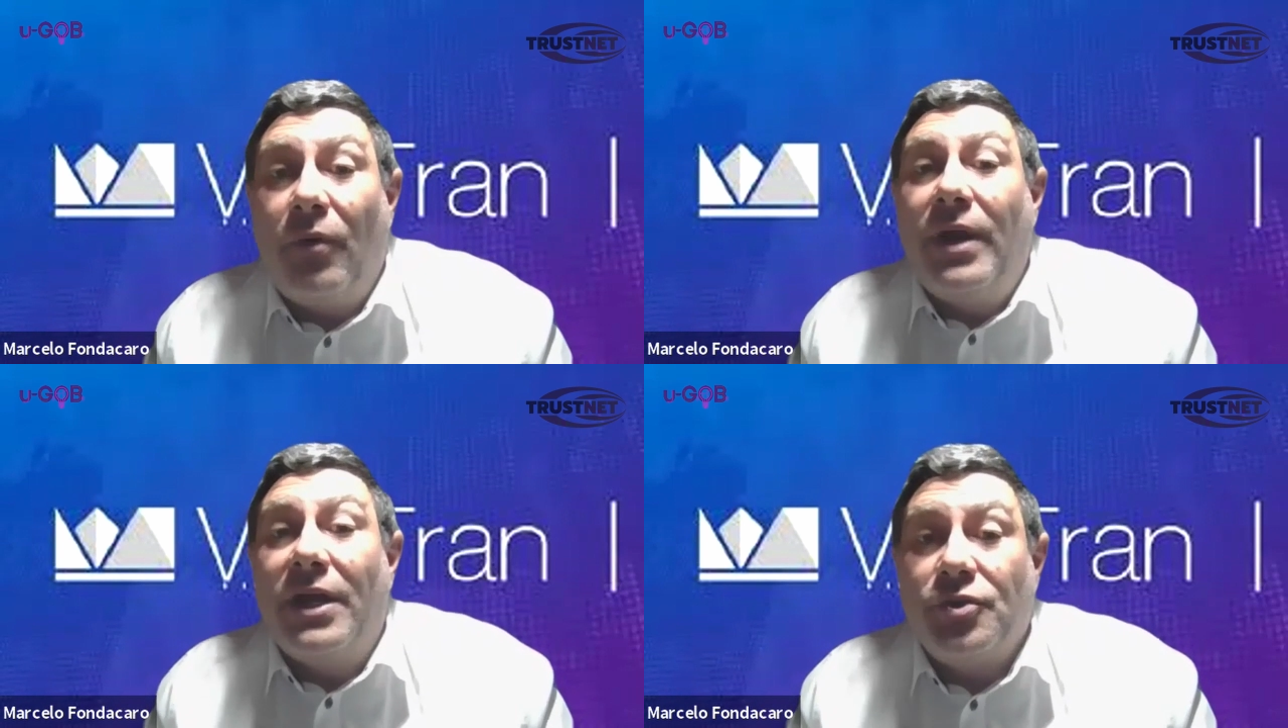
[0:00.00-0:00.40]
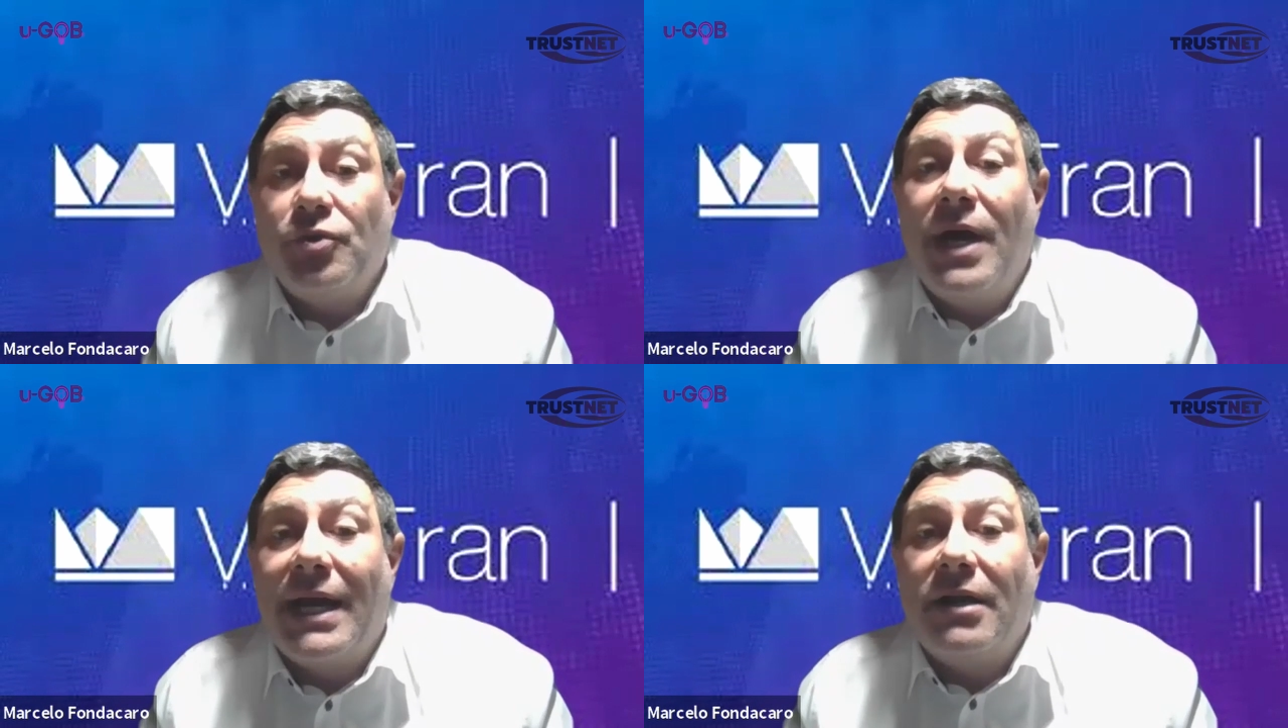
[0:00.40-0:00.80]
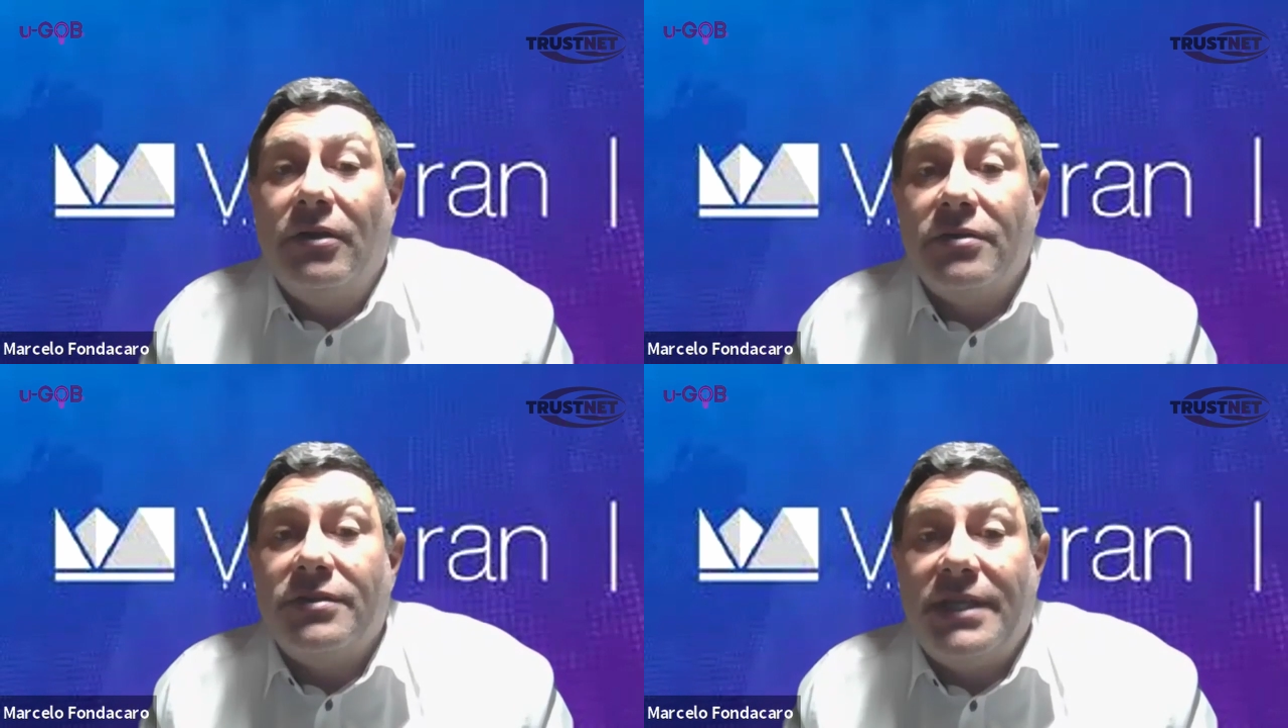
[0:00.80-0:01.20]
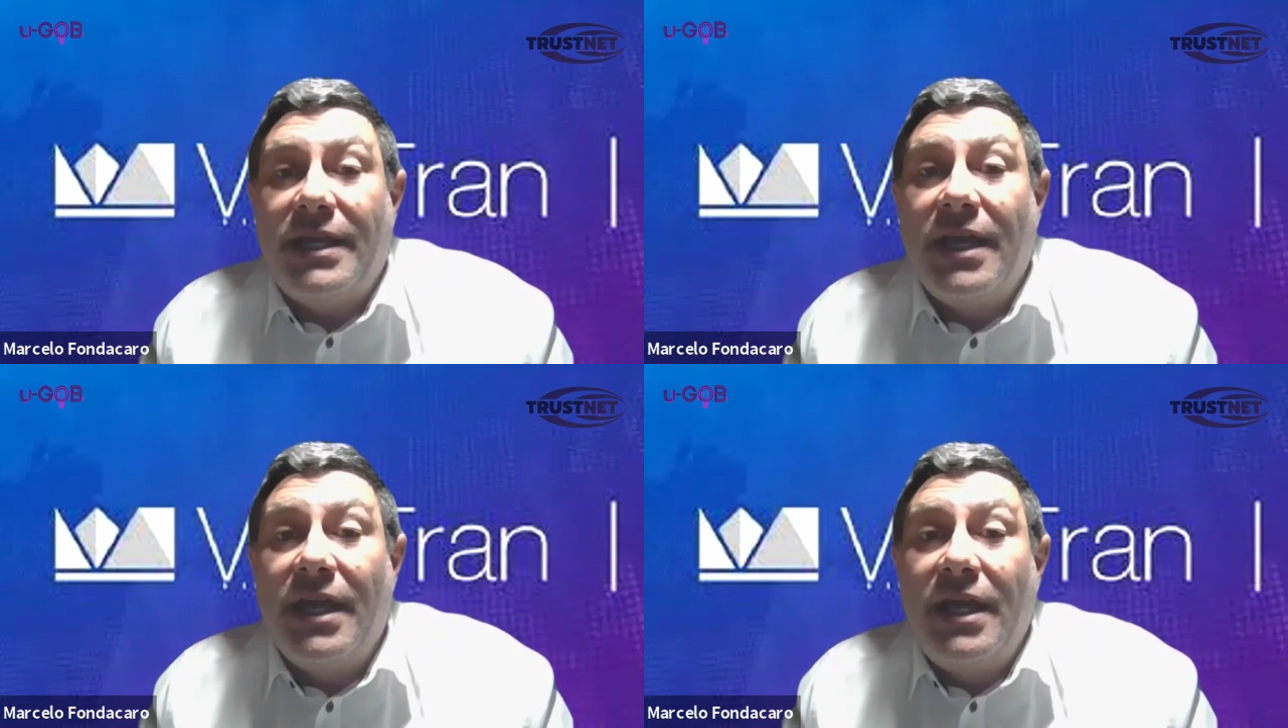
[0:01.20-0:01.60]
poder ayudarlos
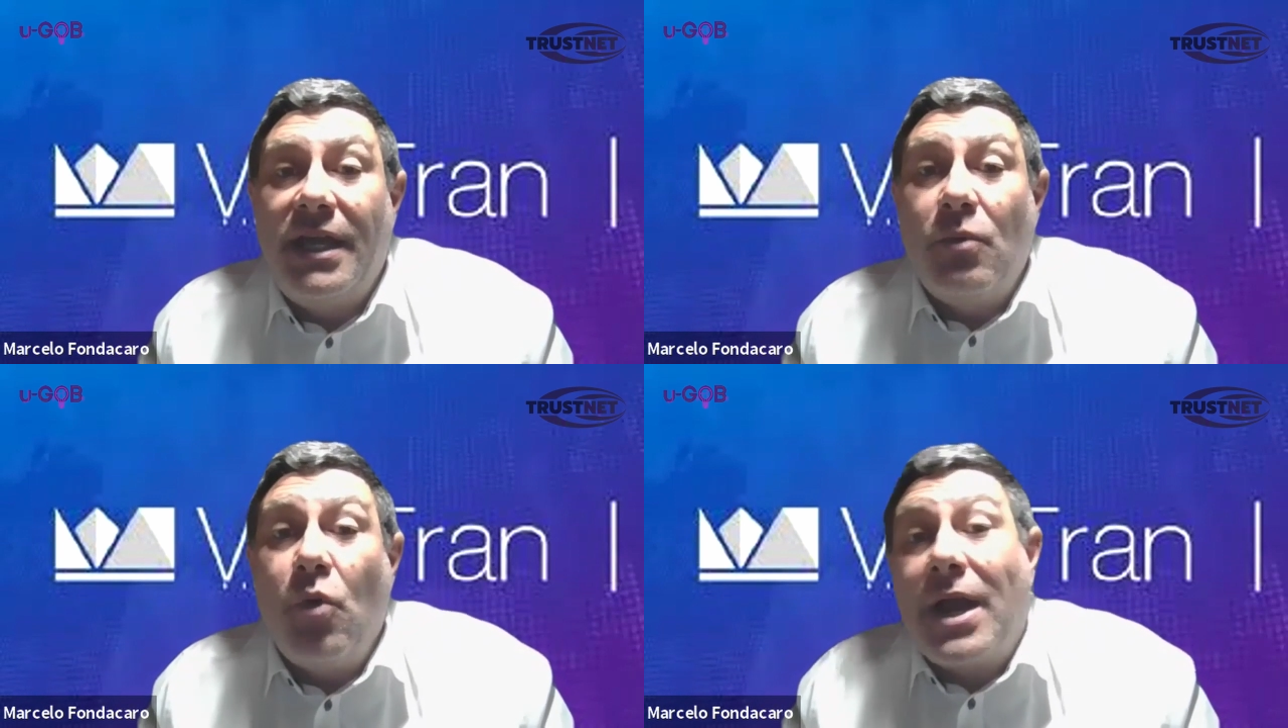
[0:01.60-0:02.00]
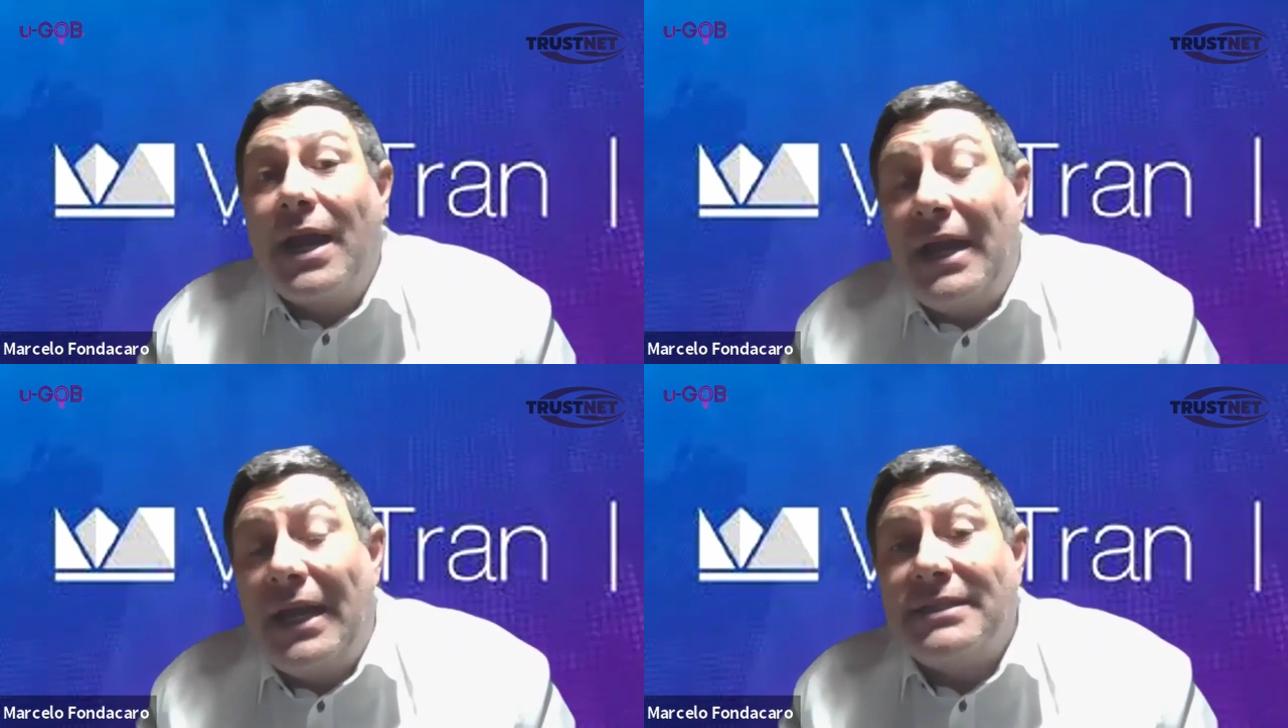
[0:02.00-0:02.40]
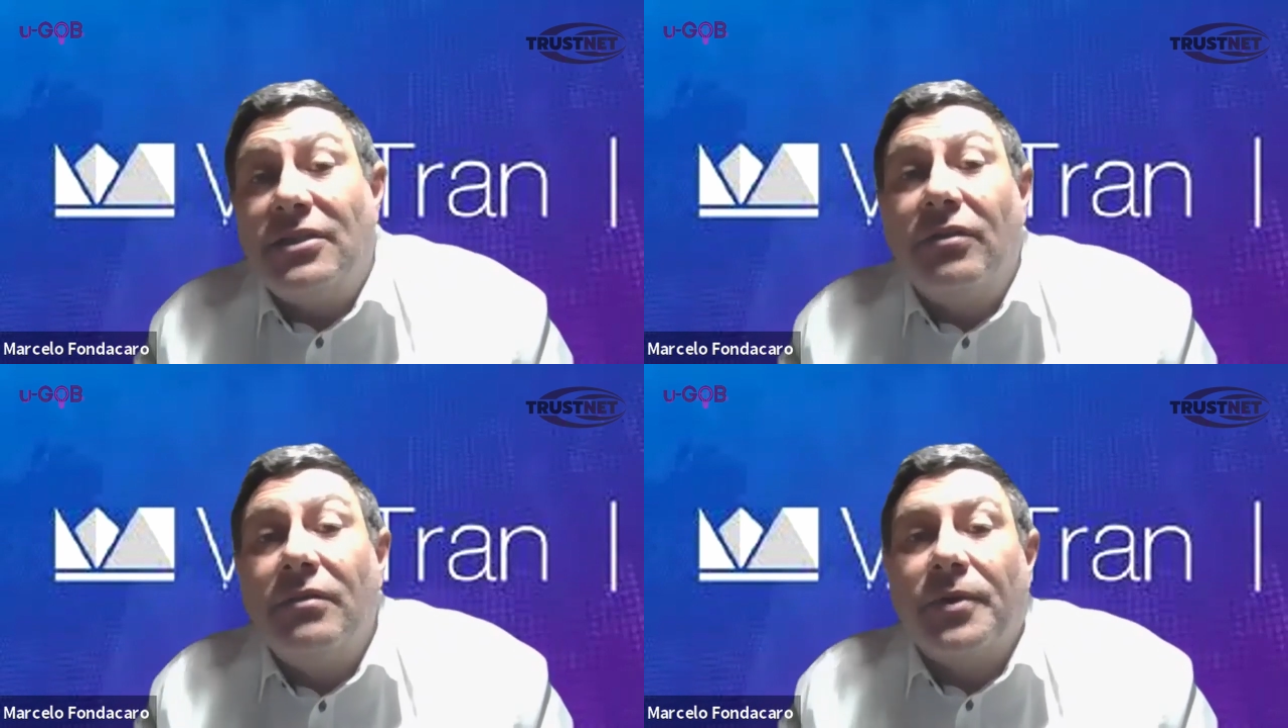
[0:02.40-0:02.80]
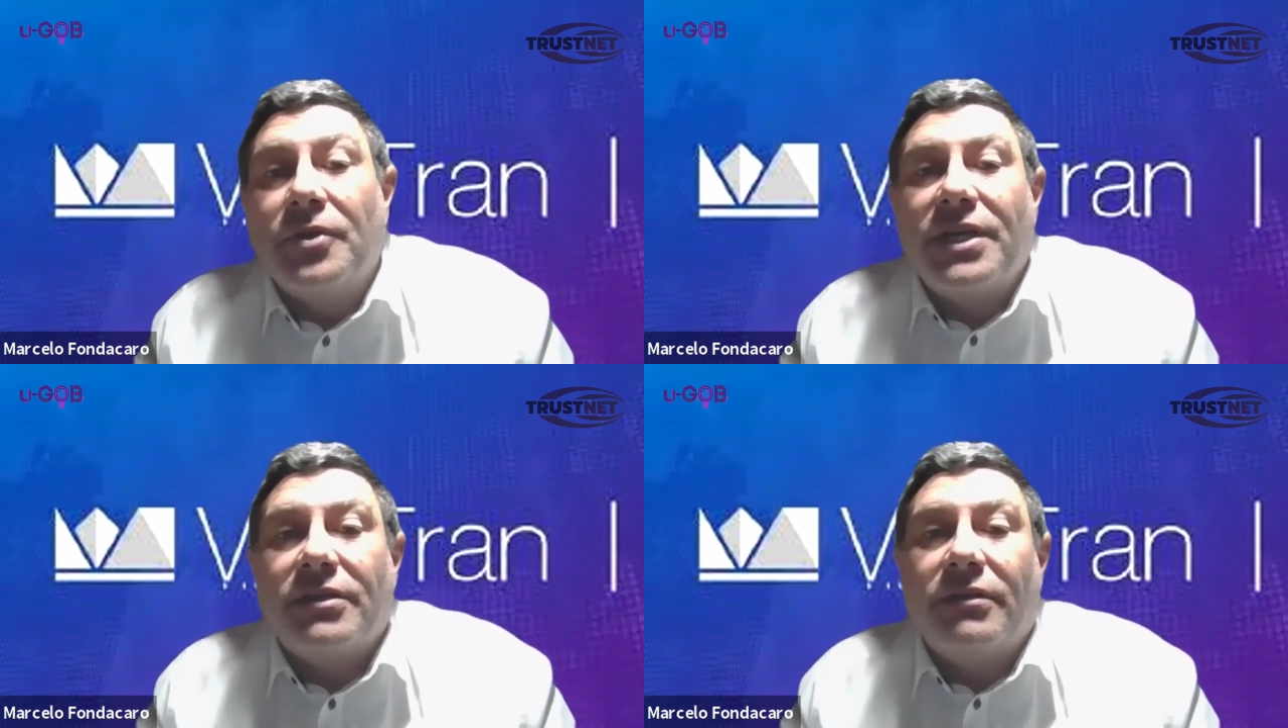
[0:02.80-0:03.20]
y, buscar el éxito del
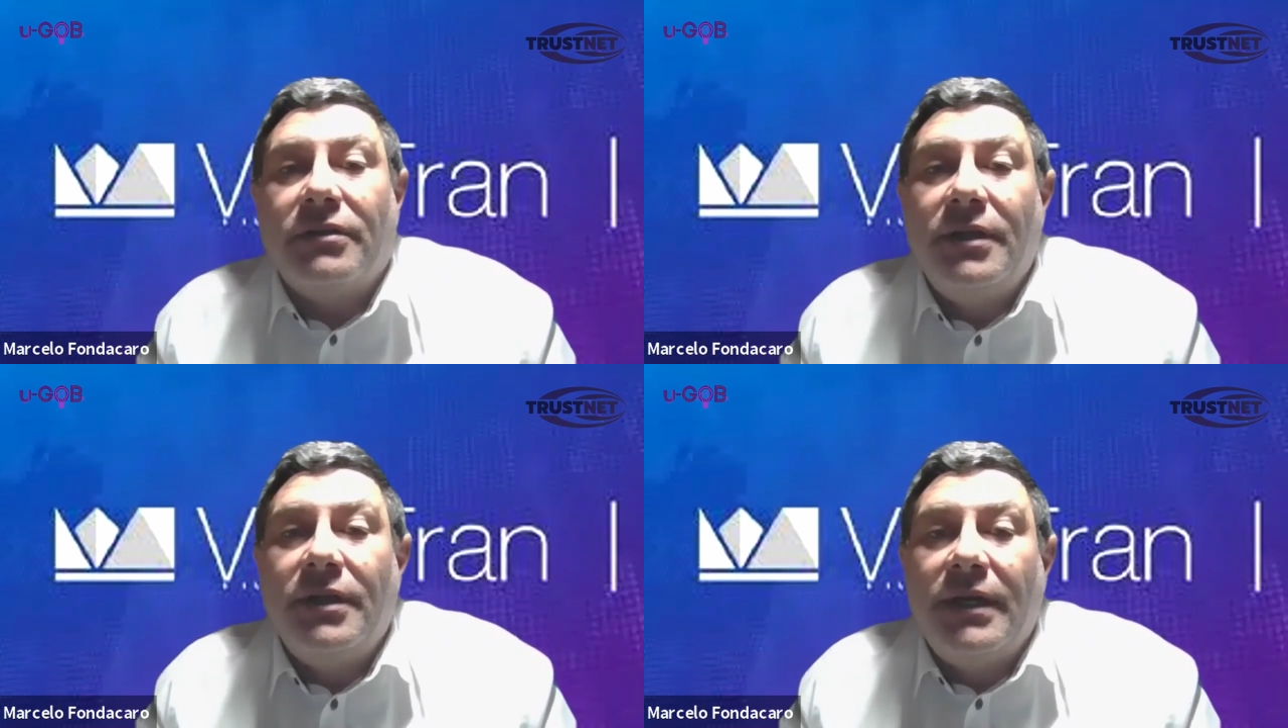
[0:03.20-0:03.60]
proyecto.